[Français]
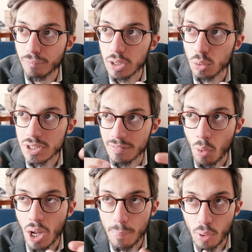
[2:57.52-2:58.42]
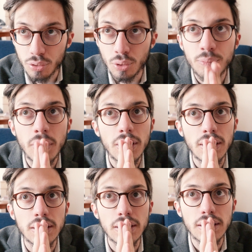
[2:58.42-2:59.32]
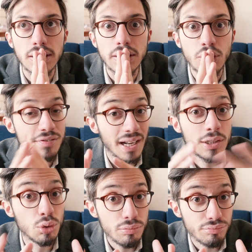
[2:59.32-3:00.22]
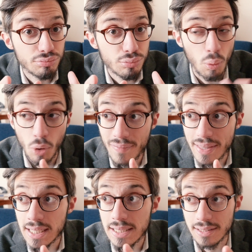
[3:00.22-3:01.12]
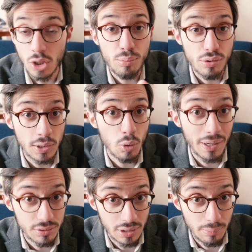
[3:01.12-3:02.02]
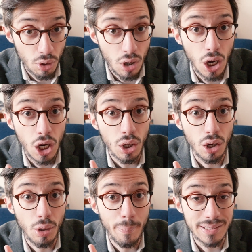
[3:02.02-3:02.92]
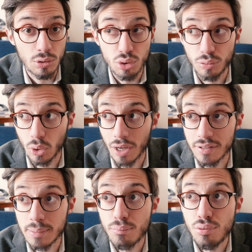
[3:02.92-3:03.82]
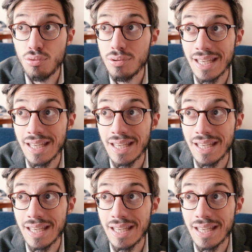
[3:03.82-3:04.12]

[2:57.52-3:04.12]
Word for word: donc c'est vraiment important euh, de faire les deux pour moi. Et c'est d'ailleurs pour ça que personnellement, euh, maintenant, je ne photographie plus